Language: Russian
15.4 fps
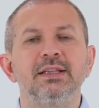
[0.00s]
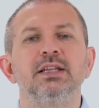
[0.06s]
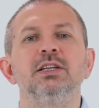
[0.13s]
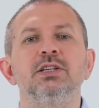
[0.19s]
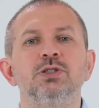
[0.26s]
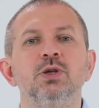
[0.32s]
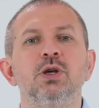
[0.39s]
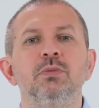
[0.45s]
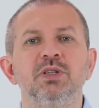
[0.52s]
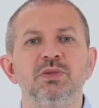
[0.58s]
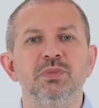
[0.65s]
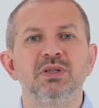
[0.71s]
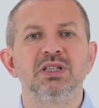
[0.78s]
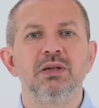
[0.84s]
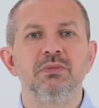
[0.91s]
это не
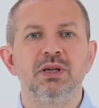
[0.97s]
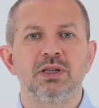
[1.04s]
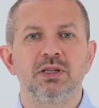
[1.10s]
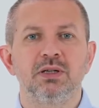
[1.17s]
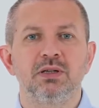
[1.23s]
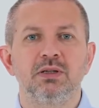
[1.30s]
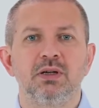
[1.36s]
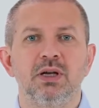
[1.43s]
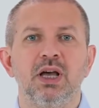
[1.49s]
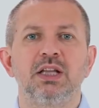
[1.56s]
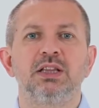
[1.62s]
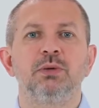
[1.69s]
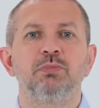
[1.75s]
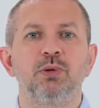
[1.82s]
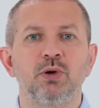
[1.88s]
стоимость безлимита,
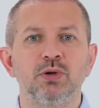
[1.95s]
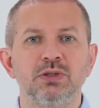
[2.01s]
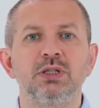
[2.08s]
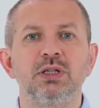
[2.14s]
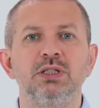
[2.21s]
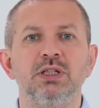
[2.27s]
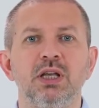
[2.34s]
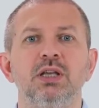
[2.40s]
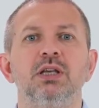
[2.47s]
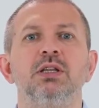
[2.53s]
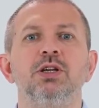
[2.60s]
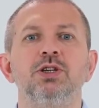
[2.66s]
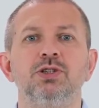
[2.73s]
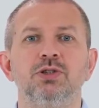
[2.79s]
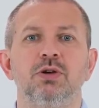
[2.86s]
это просто деньги
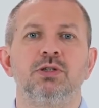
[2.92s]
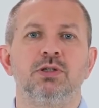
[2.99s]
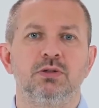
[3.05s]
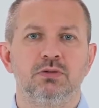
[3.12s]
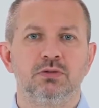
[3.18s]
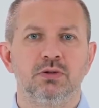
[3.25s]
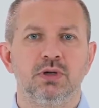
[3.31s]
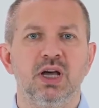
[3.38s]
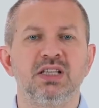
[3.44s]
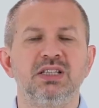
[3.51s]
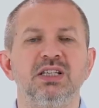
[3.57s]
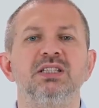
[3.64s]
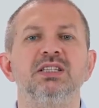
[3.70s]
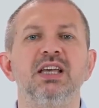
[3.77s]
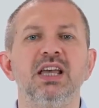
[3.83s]
на счете.
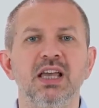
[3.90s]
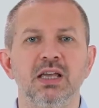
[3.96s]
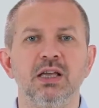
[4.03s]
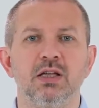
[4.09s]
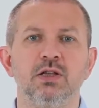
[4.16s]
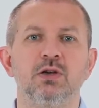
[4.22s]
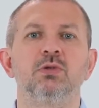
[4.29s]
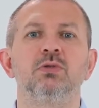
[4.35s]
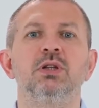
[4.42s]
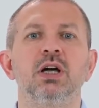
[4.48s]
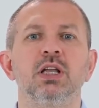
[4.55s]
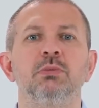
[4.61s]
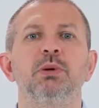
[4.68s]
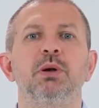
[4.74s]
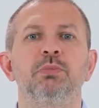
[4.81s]
Эти деньги никуда
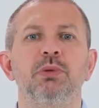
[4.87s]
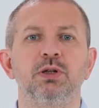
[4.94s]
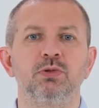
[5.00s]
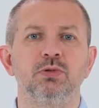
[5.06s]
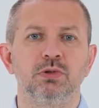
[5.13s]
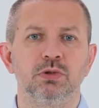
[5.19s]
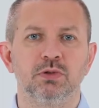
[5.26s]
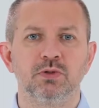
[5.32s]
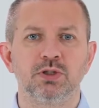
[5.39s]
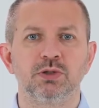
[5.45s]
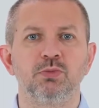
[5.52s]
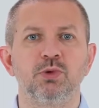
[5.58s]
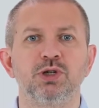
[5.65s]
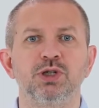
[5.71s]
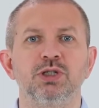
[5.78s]
не пропадут, вы
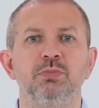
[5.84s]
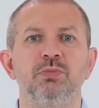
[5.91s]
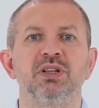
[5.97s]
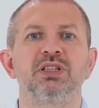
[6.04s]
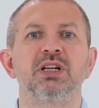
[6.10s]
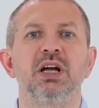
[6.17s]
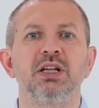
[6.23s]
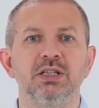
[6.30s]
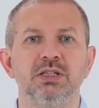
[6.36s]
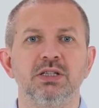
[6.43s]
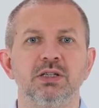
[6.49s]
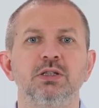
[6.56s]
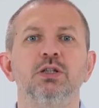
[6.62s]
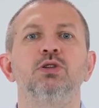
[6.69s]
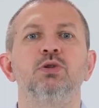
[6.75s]
сможете потратить
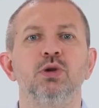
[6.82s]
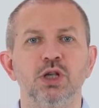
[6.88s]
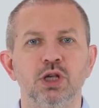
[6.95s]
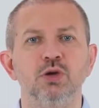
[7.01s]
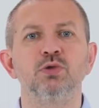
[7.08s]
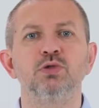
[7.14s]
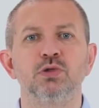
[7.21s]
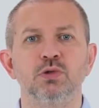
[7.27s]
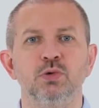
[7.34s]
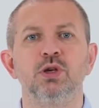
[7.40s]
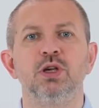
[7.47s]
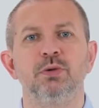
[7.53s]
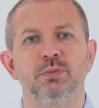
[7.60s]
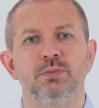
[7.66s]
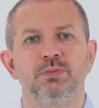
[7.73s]
их на другие
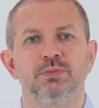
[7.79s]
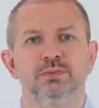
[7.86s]
услуги.